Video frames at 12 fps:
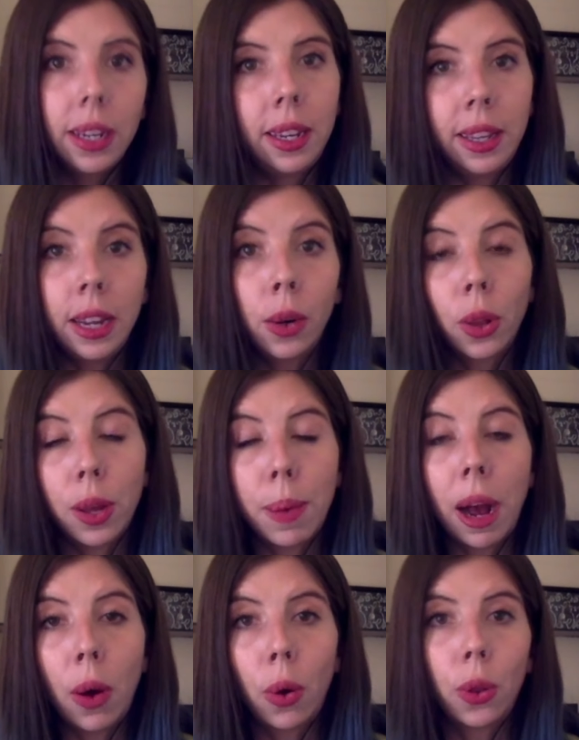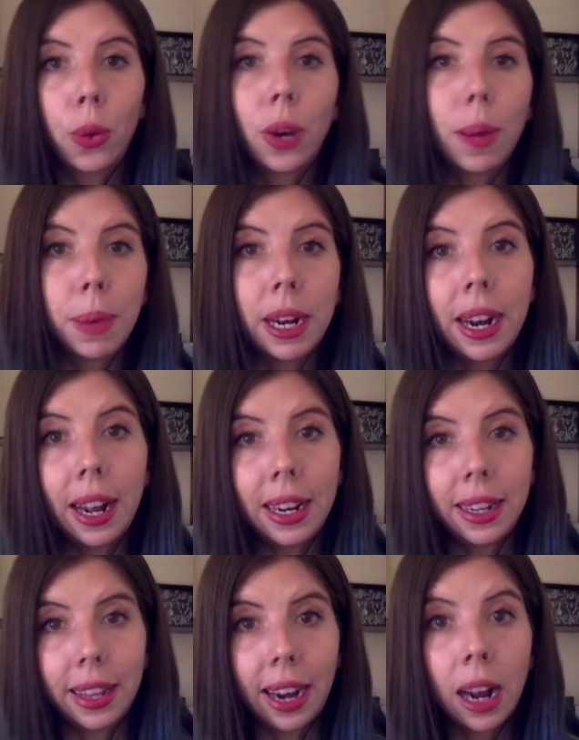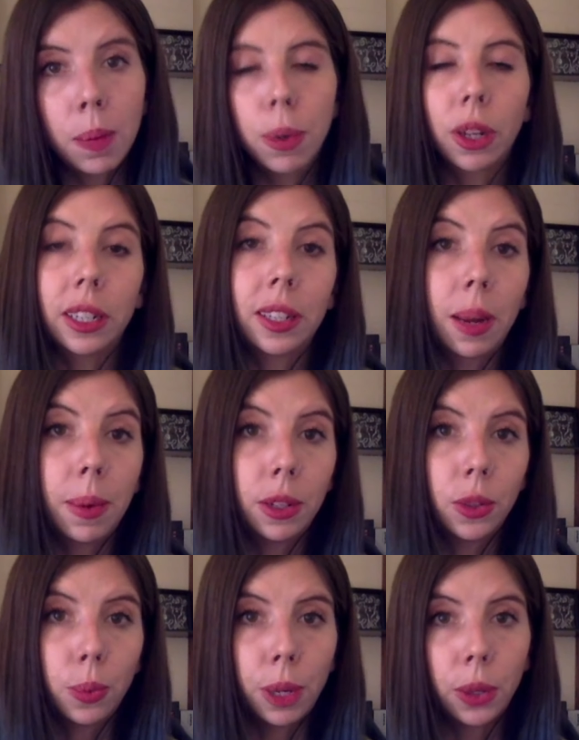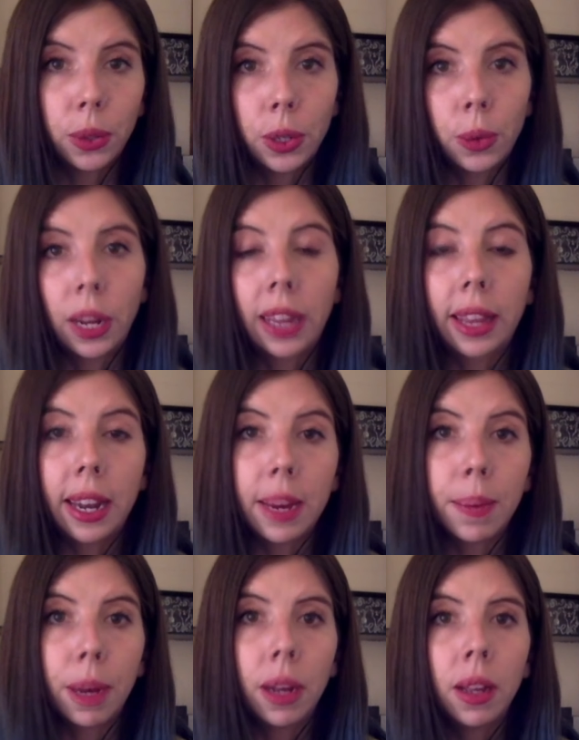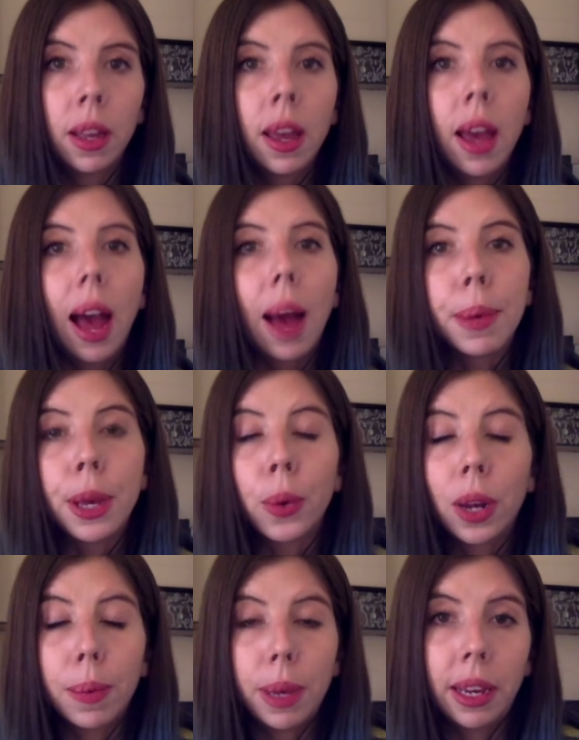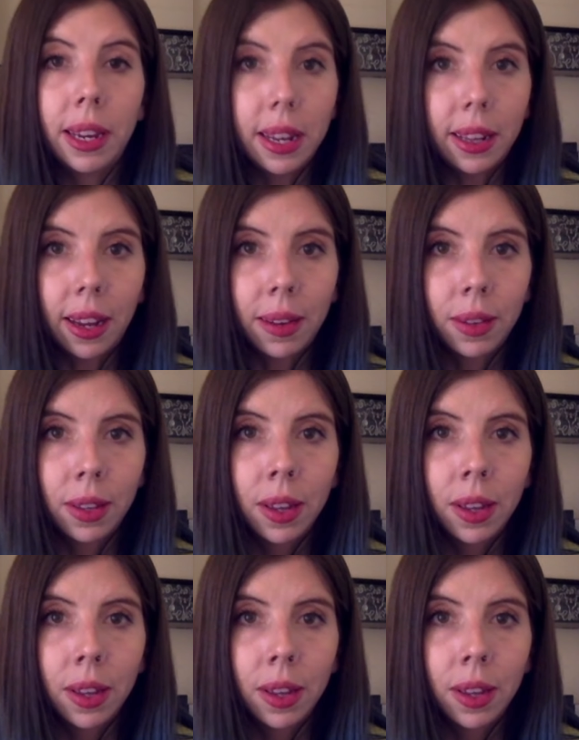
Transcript: y digo debajo de una manera literal porque estaban subidos en una tarima, había una viejita